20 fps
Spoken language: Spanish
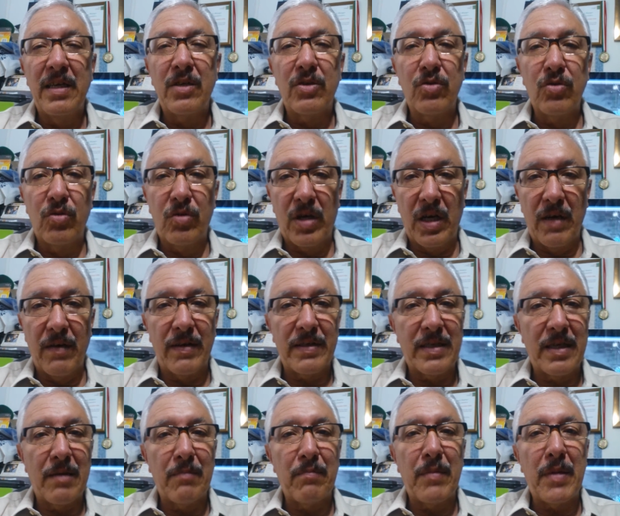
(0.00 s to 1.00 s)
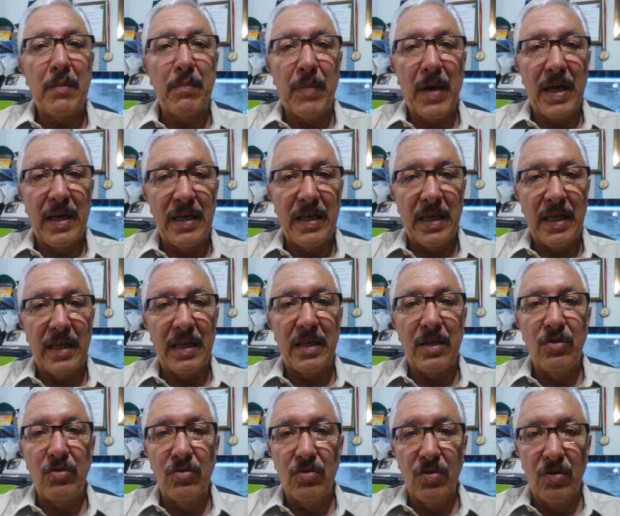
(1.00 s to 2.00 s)
Suscríbase en mi página
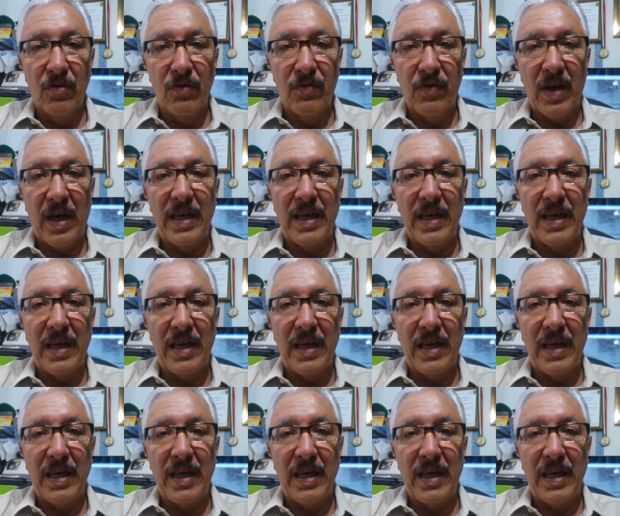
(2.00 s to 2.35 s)
de YouTube,